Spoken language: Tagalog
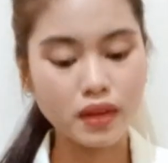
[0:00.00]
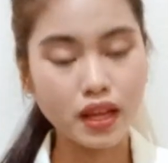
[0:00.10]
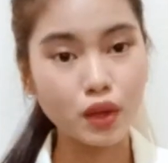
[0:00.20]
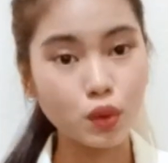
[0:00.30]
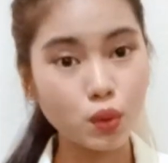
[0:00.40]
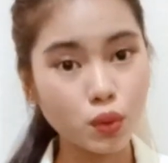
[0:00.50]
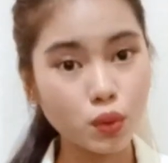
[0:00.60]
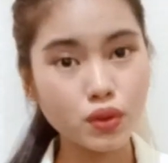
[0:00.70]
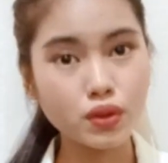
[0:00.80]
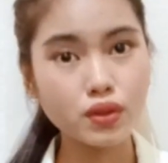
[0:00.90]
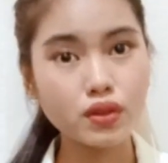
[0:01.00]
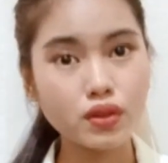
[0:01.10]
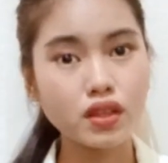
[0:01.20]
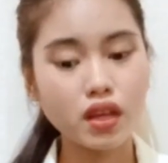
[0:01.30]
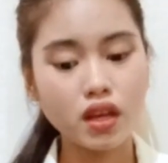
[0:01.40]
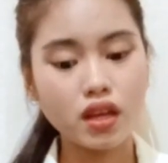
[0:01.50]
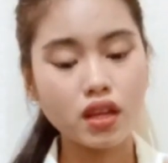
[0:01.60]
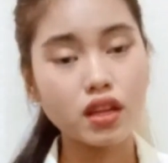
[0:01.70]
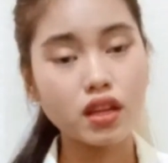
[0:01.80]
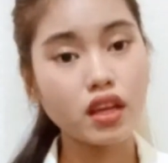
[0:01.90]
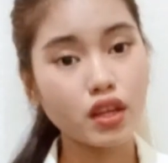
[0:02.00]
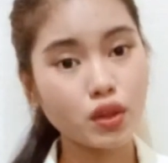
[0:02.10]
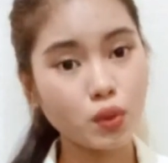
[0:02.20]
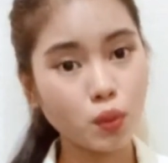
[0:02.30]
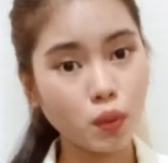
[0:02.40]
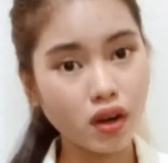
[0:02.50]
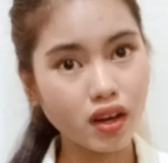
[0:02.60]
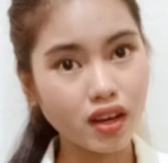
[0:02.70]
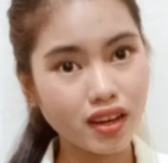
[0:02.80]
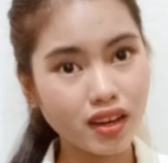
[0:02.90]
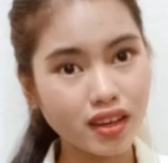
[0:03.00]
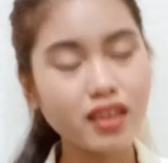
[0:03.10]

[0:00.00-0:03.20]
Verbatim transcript: la lune, les étoiles,